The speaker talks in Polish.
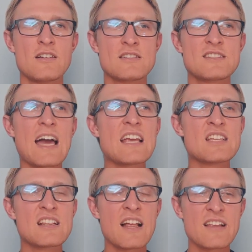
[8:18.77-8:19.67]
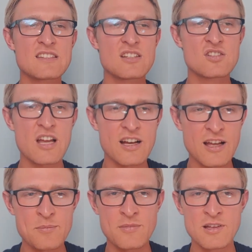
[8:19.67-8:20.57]
staje się dla nas
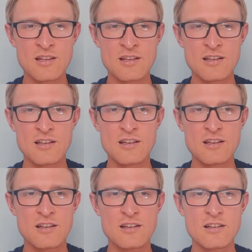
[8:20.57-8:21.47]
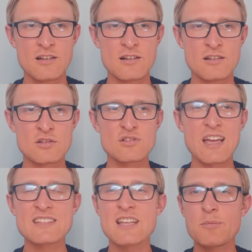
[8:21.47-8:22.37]
grzechem
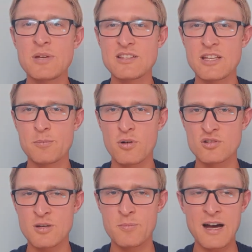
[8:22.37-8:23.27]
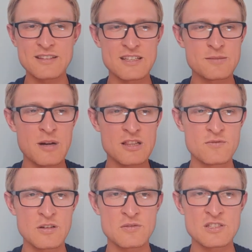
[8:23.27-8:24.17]
zostaje zabity i pogrzebany i
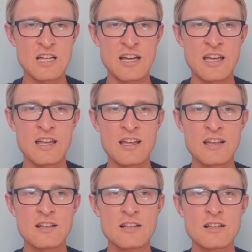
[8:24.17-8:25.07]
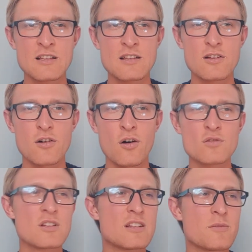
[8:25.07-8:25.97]
zmartwychwstaje,
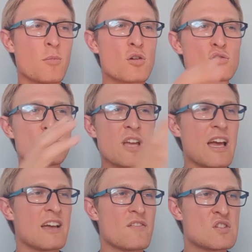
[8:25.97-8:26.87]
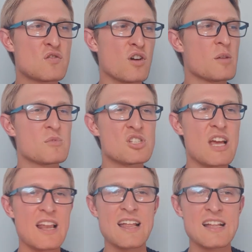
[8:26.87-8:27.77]
on morduje w swoim
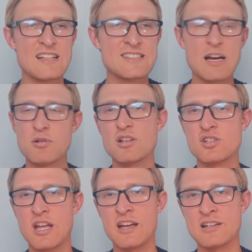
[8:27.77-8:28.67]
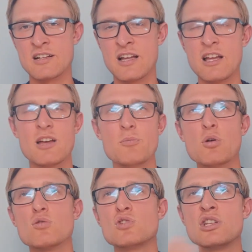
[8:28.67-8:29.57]
ciele cały grzech,
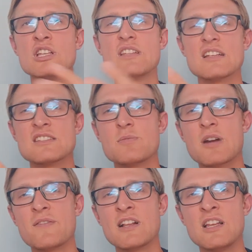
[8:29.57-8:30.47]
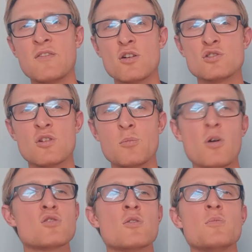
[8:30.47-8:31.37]
by uczynić nas sprawiedliwością
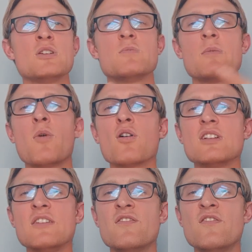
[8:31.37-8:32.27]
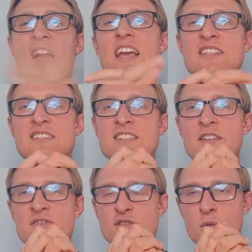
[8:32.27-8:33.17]
Bożą, byśmy mogli wejść z
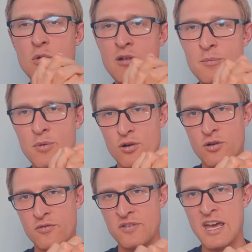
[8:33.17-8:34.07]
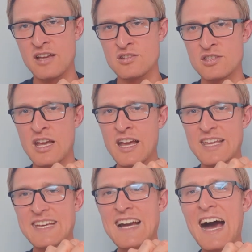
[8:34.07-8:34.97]
Nim w tą głęboką więź
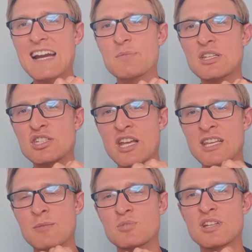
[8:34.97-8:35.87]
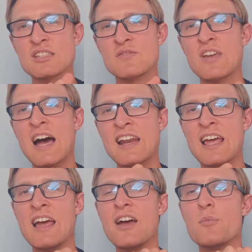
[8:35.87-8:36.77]
i karmić się Nim przez
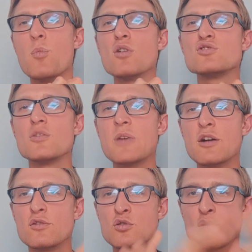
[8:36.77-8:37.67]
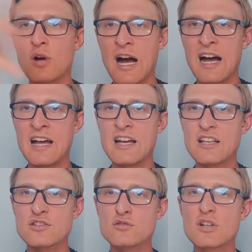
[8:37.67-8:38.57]
wiarę, mocą Jego ducha,
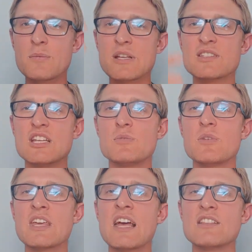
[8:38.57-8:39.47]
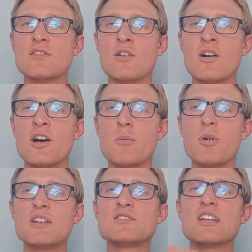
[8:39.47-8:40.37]
z którym jesteśmy jedno,
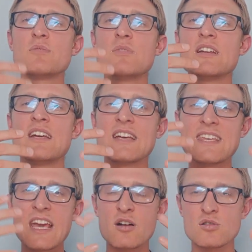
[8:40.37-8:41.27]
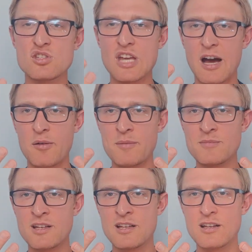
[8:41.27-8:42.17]
bo jesteśmy Jego ciałem,